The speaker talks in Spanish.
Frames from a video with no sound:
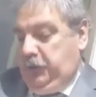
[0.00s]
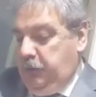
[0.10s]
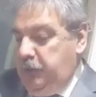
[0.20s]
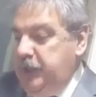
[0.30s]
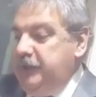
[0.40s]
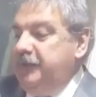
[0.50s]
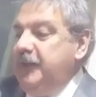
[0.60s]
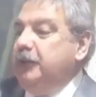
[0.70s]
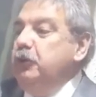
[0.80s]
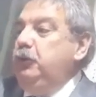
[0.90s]
como bien
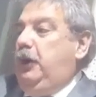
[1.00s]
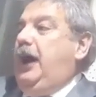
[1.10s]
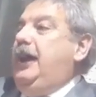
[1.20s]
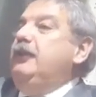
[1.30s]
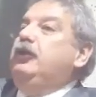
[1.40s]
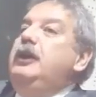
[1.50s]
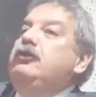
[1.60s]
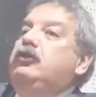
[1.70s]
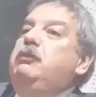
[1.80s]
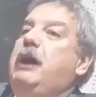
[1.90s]
decías tú, a eso
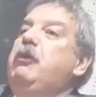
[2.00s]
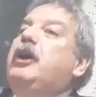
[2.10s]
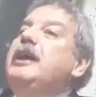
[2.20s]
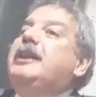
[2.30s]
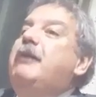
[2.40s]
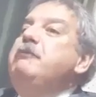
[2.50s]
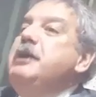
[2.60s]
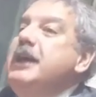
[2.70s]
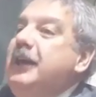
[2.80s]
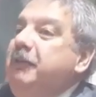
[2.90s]
le sumamos que
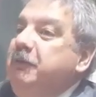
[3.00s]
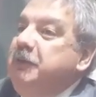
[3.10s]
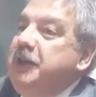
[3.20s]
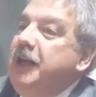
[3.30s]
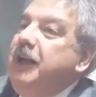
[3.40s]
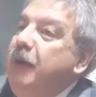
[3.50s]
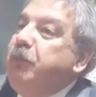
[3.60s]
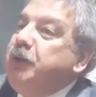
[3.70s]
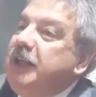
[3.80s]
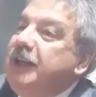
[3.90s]
también tiene la
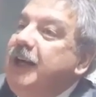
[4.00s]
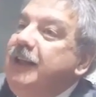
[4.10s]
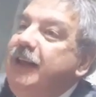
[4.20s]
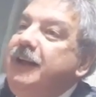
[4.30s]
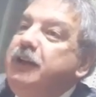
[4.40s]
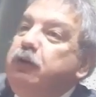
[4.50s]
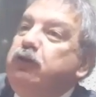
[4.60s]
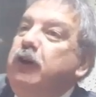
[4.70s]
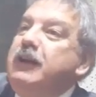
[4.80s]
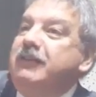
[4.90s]
potestad de dar
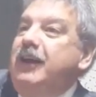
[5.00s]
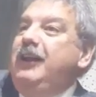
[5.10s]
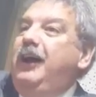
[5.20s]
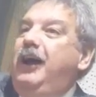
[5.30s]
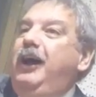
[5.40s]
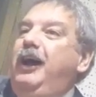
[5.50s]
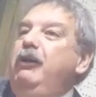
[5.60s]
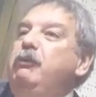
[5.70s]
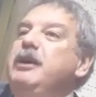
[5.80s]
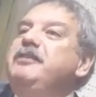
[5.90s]
instrucciones a,
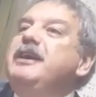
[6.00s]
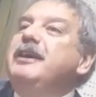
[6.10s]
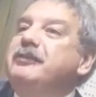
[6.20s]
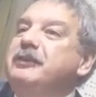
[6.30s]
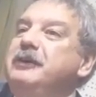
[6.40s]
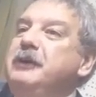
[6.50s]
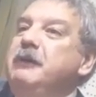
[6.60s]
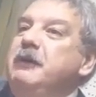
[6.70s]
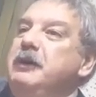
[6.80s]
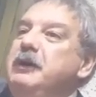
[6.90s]
los policías.
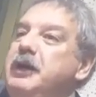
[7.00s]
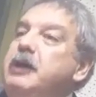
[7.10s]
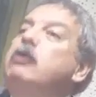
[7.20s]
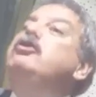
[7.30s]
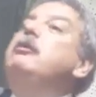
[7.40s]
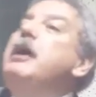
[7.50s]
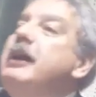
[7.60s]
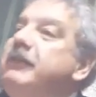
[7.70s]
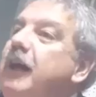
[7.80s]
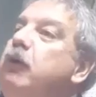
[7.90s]
Incluso
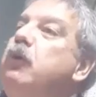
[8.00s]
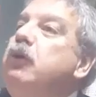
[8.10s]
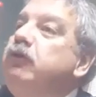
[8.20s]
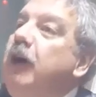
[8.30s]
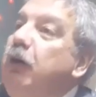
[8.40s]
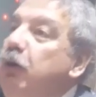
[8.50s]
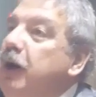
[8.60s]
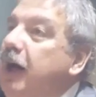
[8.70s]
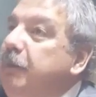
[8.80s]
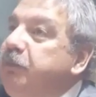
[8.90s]
más, algunos
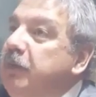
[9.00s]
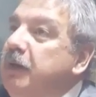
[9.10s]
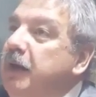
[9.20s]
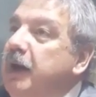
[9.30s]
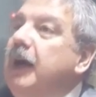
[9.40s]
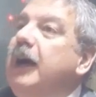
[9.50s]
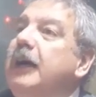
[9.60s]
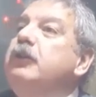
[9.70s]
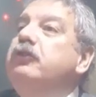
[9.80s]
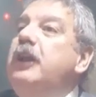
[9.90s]
ahora,
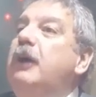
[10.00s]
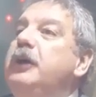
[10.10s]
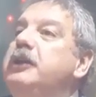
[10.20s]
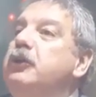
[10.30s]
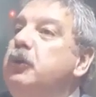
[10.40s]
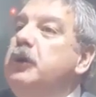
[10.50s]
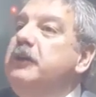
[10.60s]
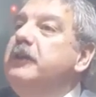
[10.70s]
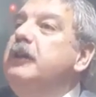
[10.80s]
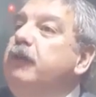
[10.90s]
rasgándose las
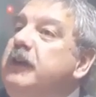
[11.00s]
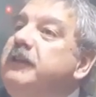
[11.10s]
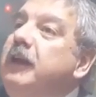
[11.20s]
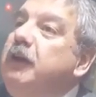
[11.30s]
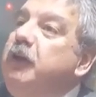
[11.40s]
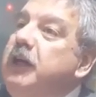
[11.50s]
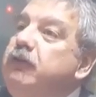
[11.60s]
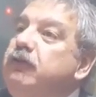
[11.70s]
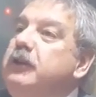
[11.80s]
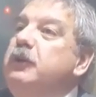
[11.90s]
vestiduras en defensa de los
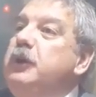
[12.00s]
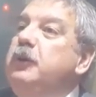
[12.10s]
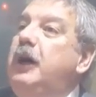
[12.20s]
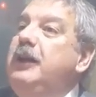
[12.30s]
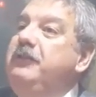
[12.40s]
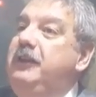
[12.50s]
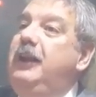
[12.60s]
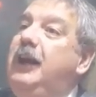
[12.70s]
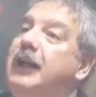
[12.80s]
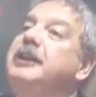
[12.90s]
derechos individuales y de
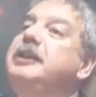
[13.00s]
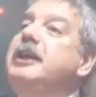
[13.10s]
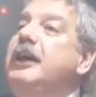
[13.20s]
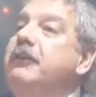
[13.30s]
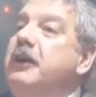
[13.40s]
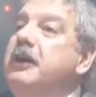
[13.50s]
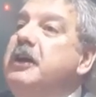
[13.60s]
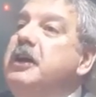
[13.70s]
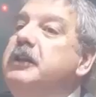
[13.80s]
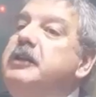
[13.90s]
la garantía,
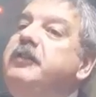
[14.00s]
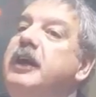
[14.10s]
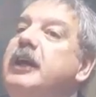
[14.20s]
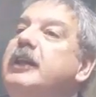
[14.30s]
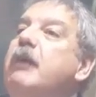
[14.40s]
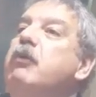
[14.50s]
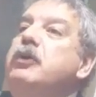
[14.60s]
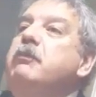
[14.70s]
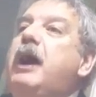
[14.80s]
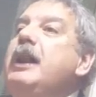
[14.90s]
dicen que está
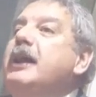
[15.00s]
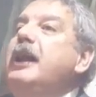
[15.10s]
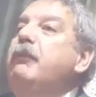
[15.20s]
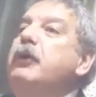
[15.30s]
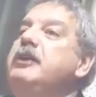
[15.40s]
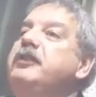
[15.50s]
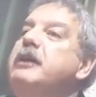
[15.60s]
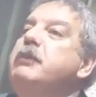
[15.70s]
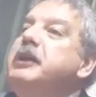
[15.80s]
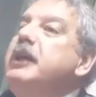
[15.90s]
muy mal que la policía
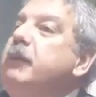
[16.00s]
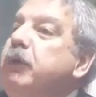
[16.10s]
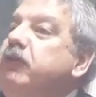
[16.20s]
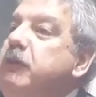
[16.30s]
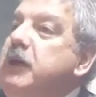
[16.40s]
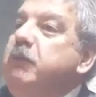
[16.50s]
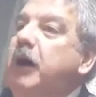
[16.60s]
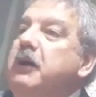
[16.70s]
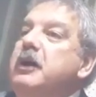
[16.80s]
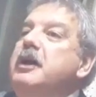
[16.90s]
investigue por sí
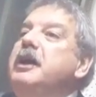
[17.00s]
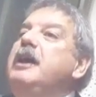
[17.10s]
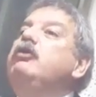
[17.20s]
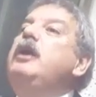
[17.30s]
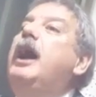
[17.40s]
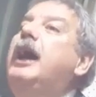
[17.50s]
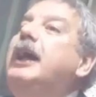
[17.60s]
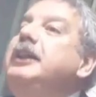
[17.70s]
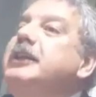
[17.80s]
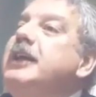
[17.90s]
misma, que es una
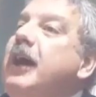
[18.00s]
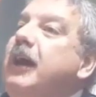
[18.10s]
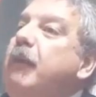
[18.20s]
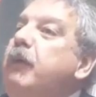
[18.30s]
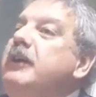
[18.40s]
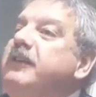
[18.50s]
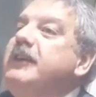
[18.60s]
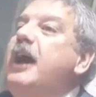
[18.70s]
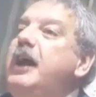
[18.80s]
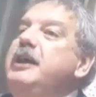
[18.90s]
garantía que la
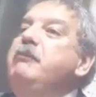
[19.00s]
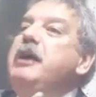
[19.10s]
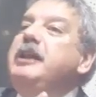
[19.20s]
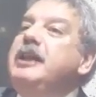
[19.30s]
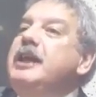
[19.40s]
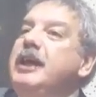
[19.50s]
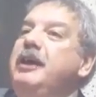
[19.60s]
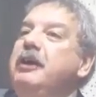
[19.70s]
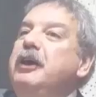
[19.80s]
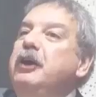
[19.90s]
policía
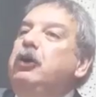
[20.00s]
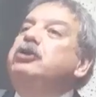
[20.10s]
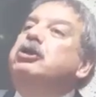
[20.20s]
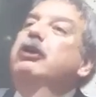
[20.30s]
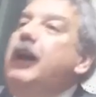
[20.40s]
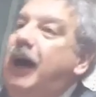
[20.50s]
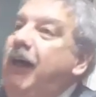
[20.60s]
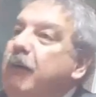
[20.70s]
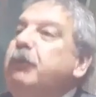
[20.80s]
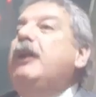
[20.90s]
investigue
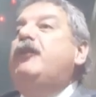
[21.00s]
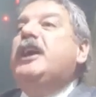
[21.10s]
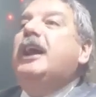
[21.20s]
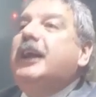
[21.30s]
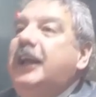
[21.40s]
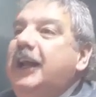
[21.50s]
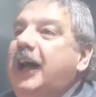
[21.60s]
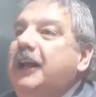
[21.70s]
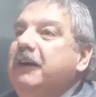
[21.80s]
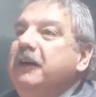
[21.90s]
controlada por el fiscal
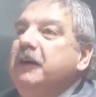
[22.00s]
general.